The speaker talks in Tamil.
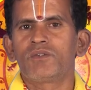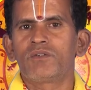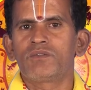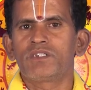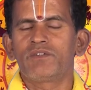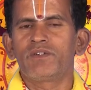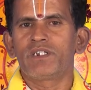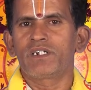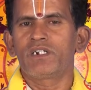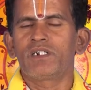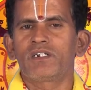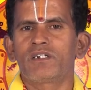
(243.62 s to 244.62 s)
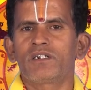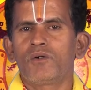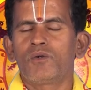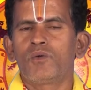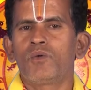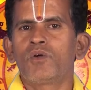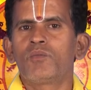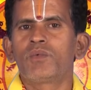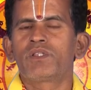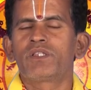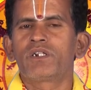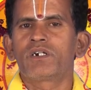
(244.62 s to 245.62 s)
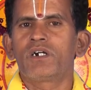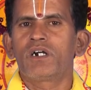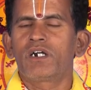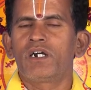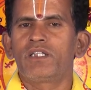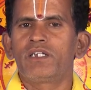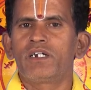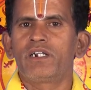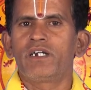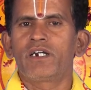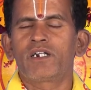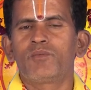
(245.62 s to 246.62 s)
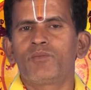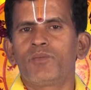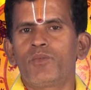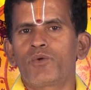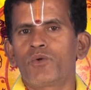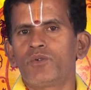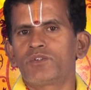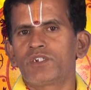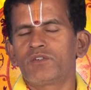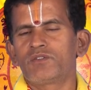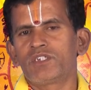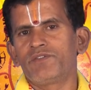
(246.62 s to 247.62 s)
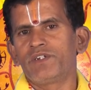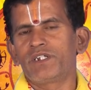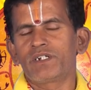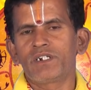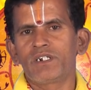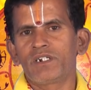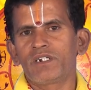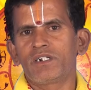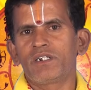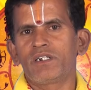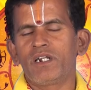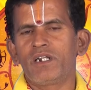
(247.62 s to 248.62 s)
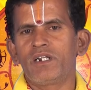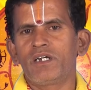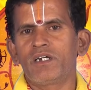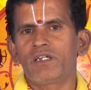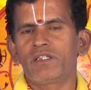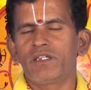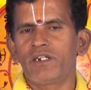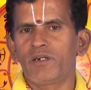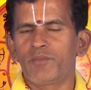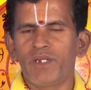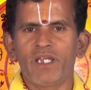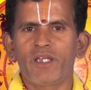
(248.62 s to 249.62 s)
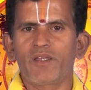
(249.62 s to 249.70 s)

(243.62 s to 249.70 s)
உதவி செய்வீர்கள் குடும்பத்திற்காக அதிக நேரம் பொருள் செலவு செய்வீர்கள் நல்ல இது நன்மை